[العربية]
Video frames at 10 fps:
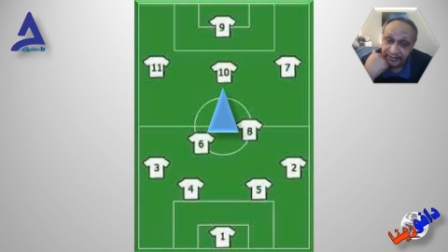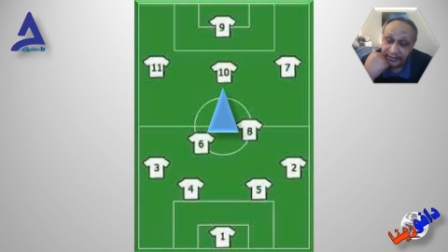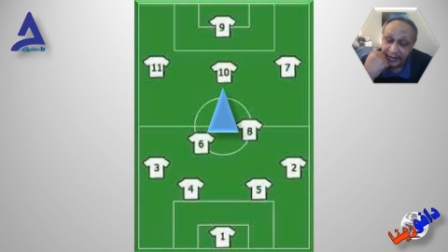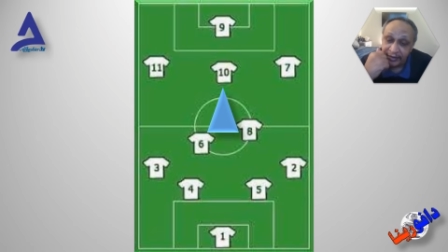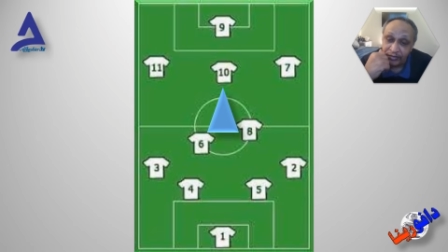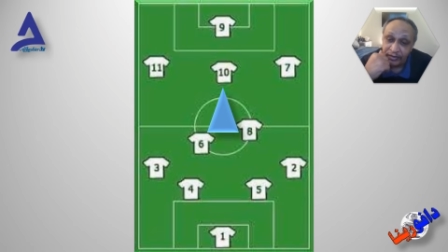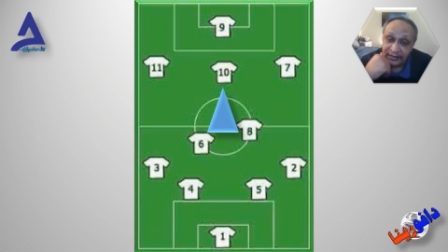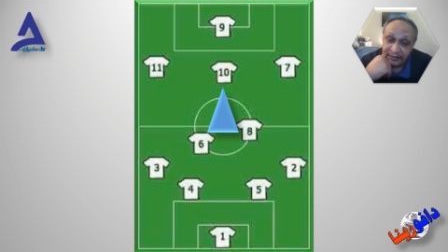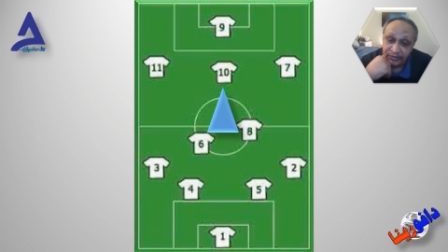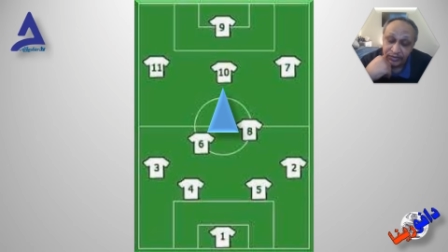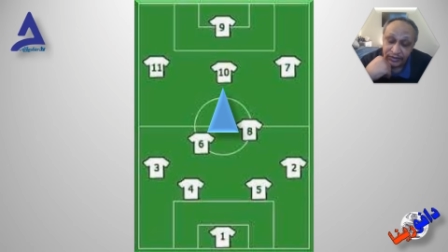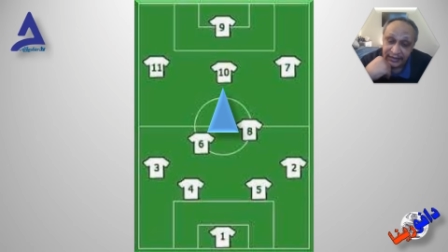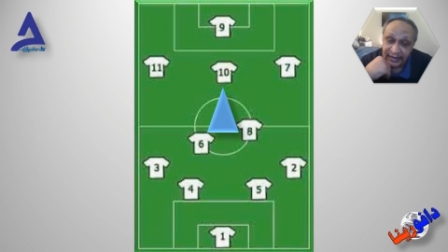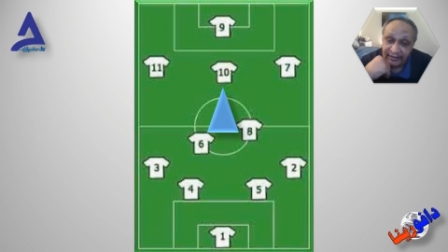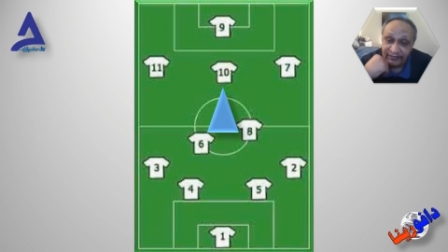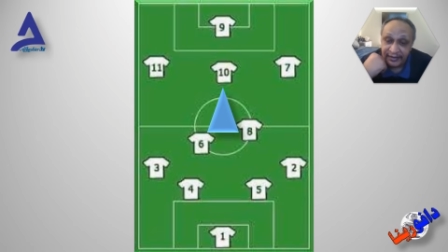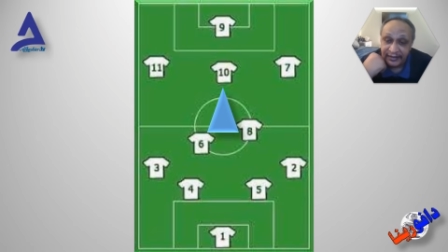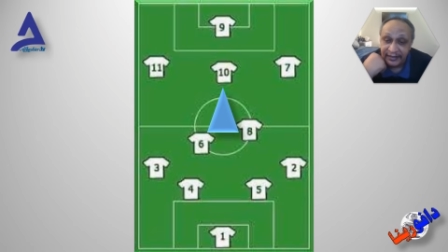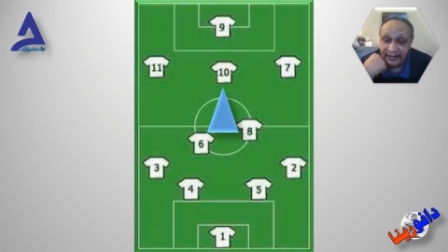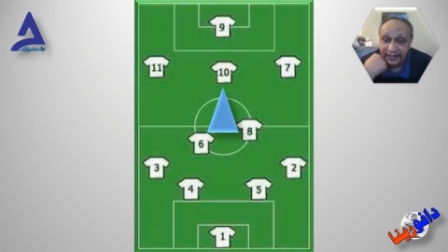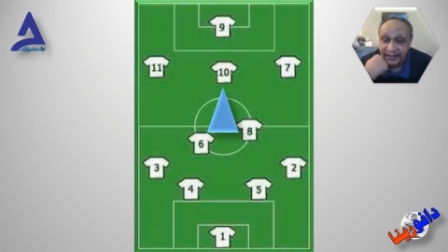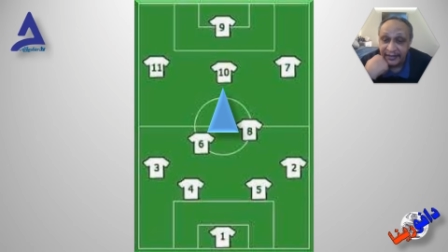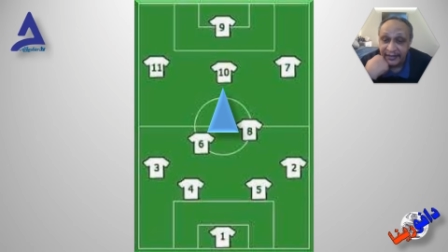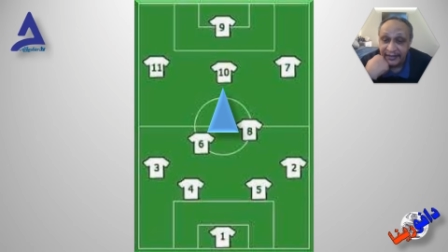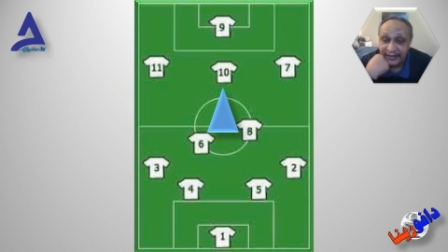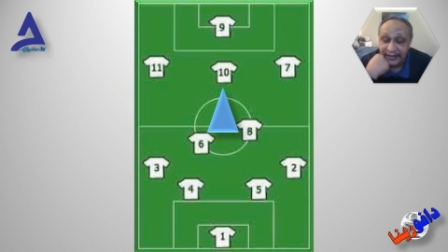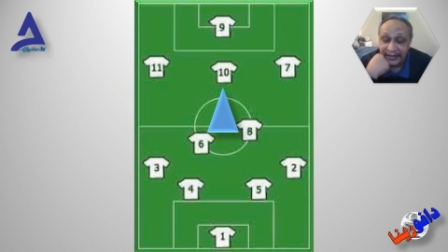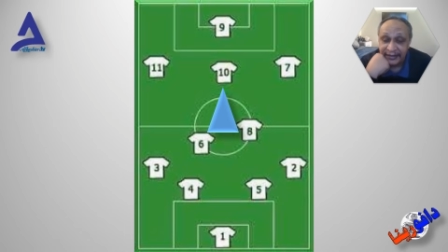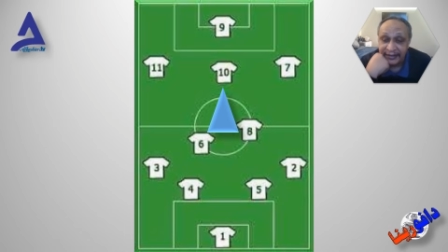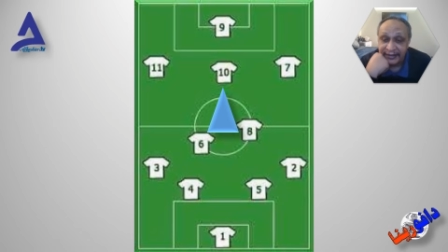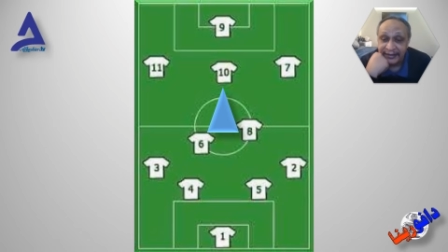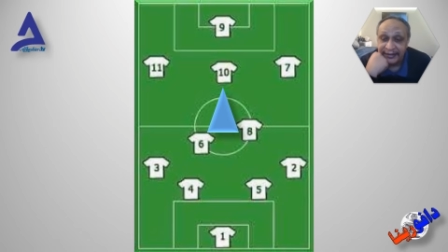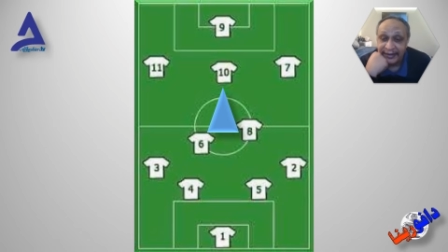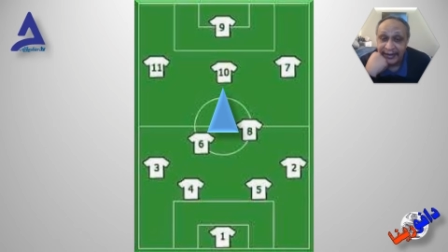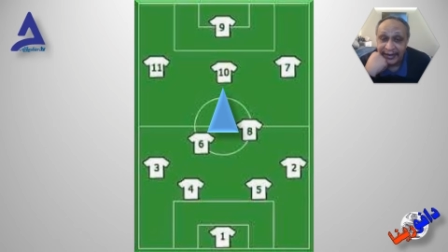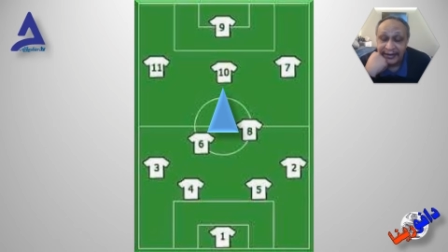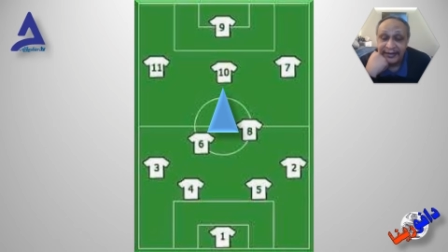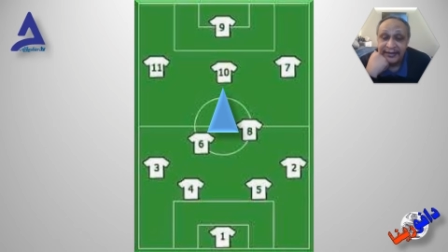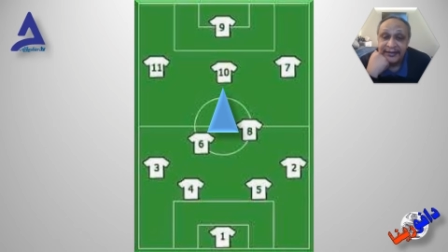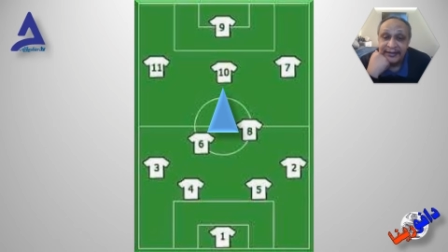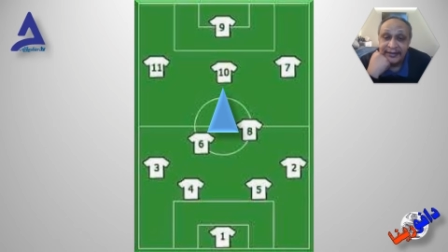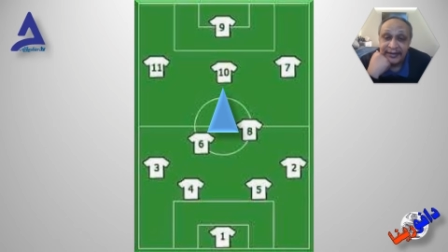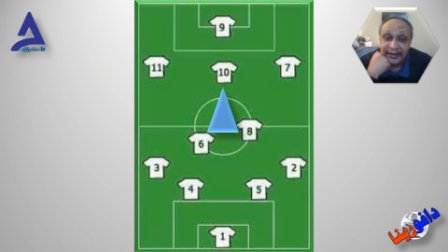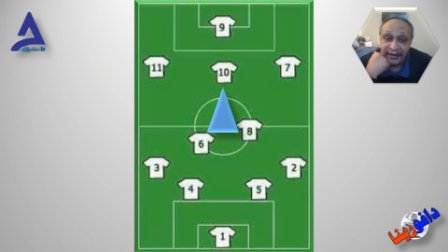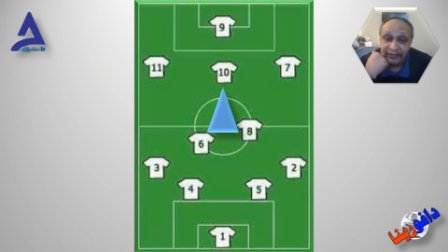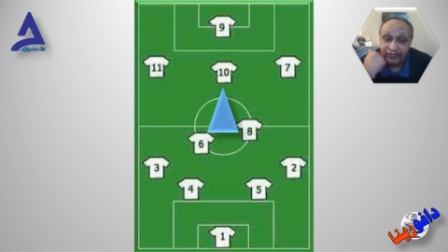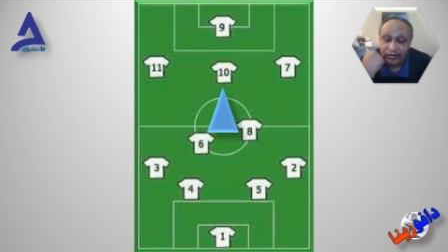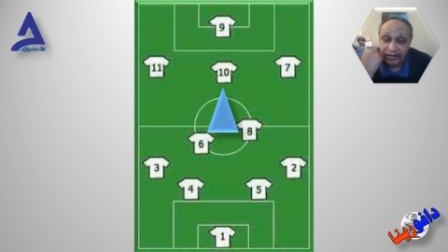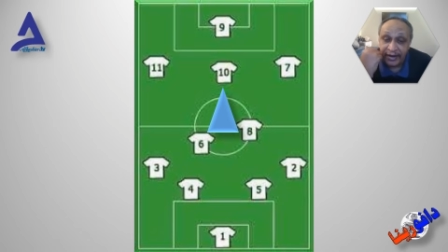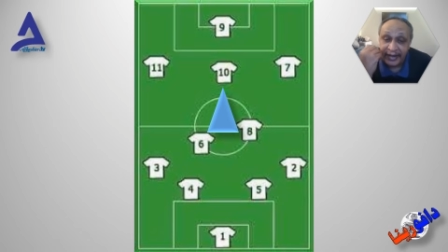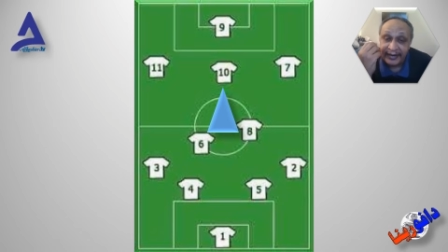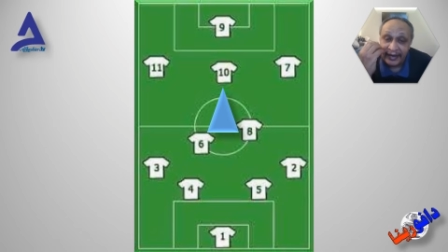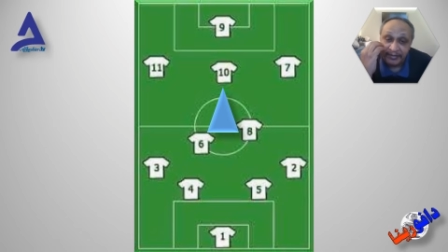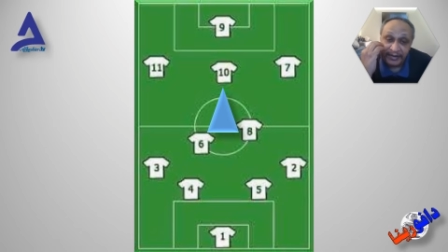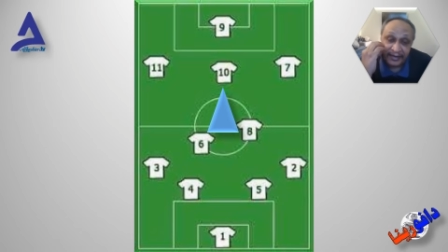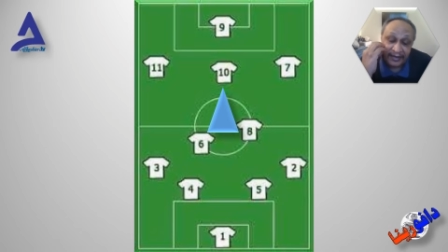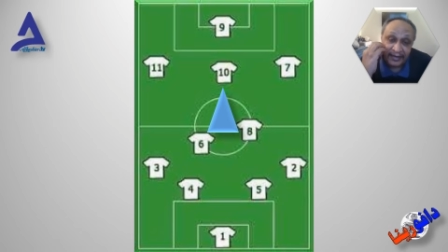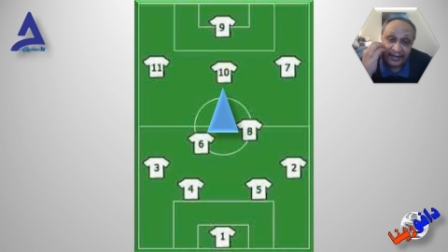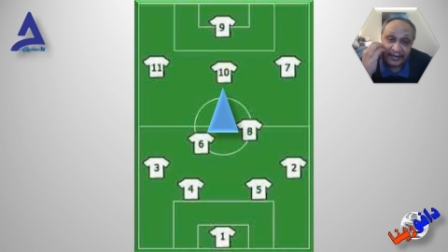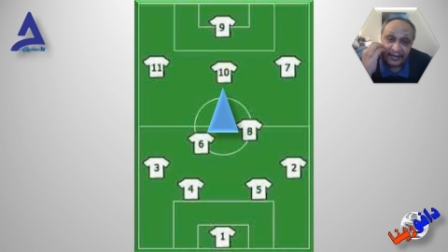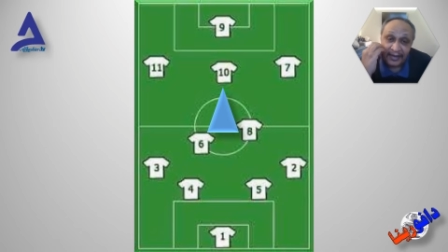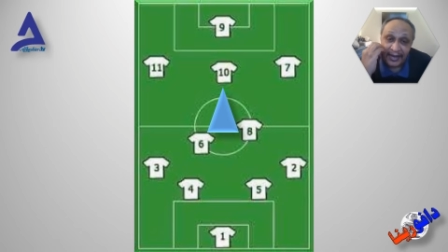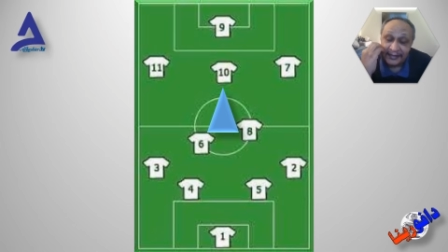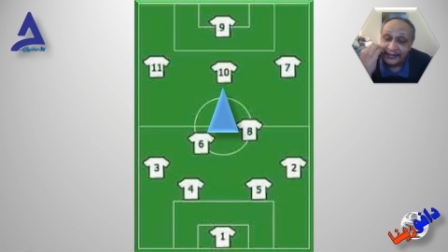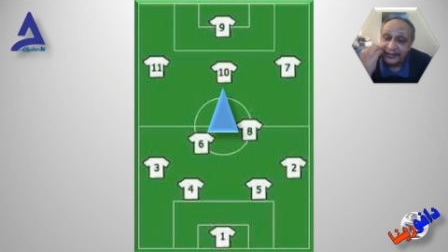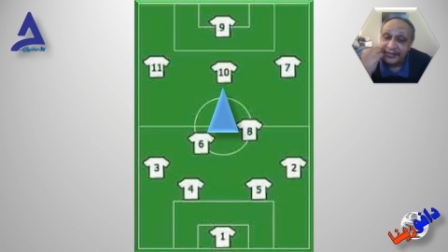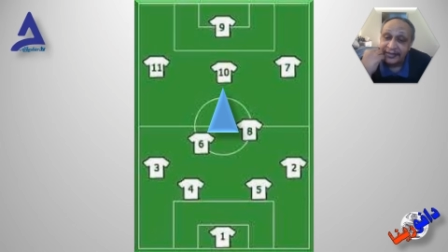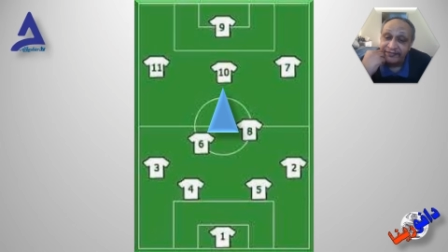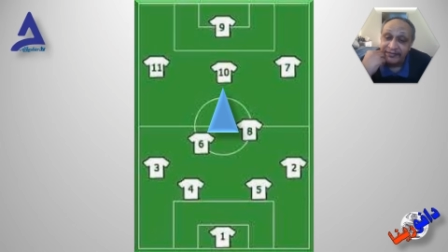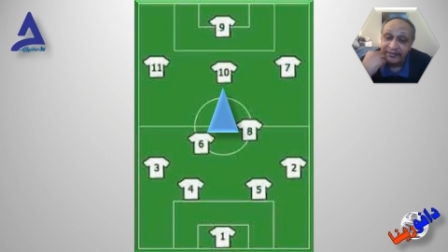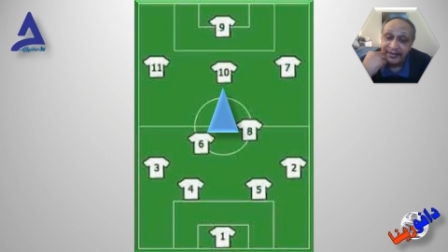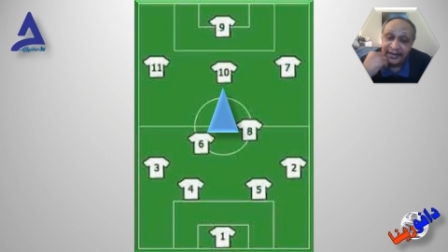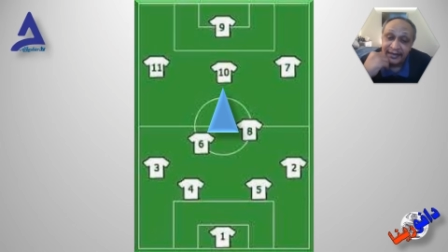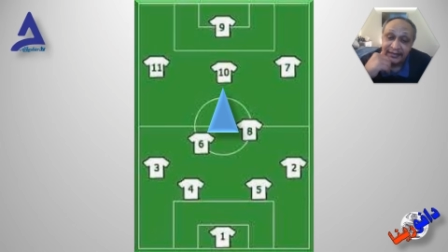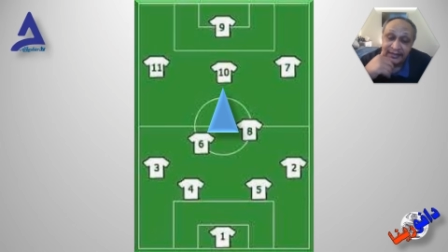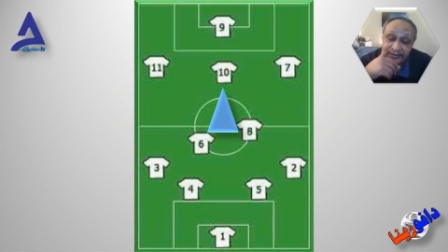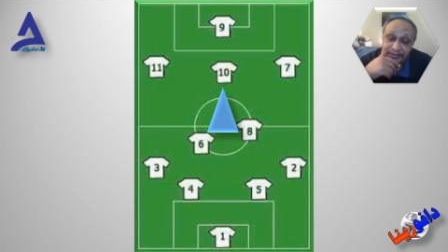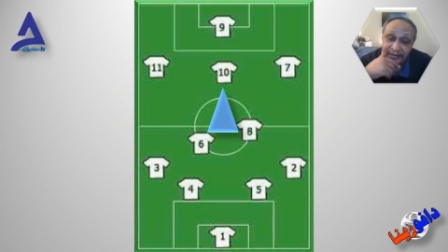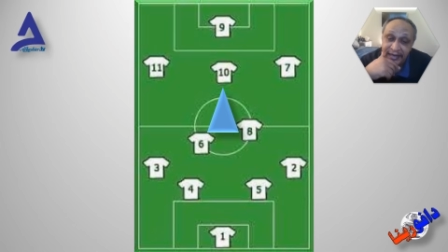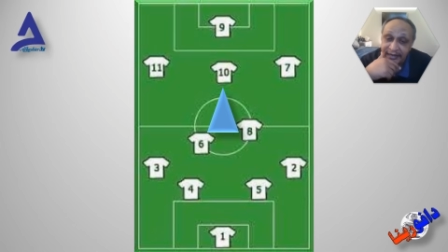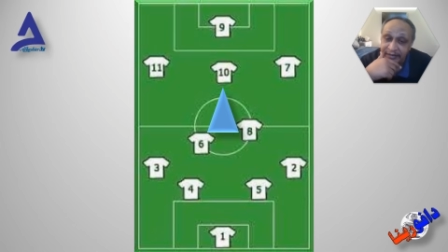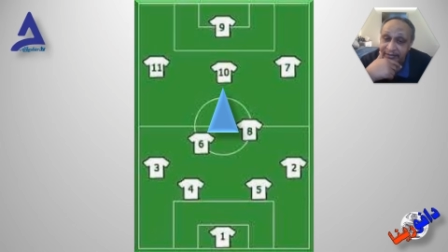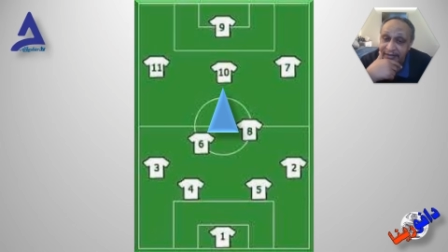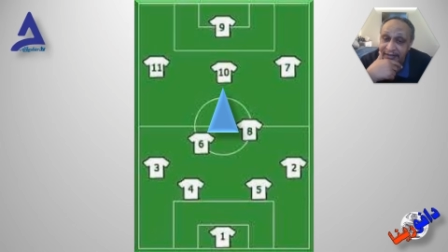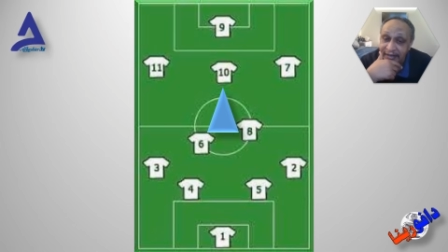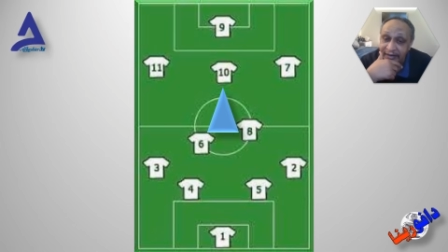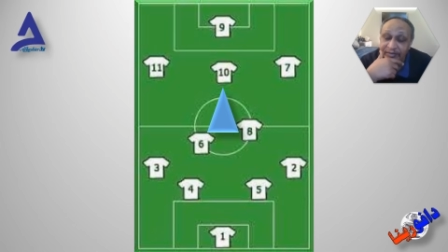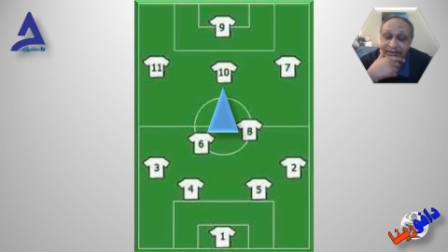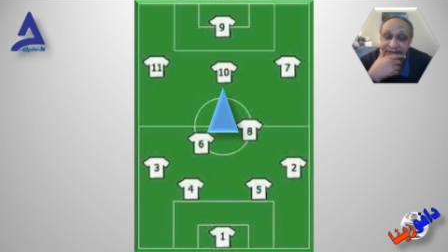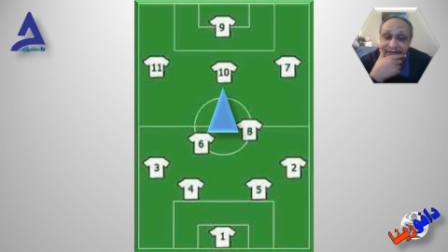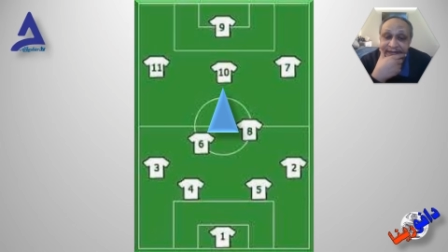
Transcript: أو المدير الفني للهلال آه، فلوران أبنجي خاصة فيما يختص بلاعبي الوسط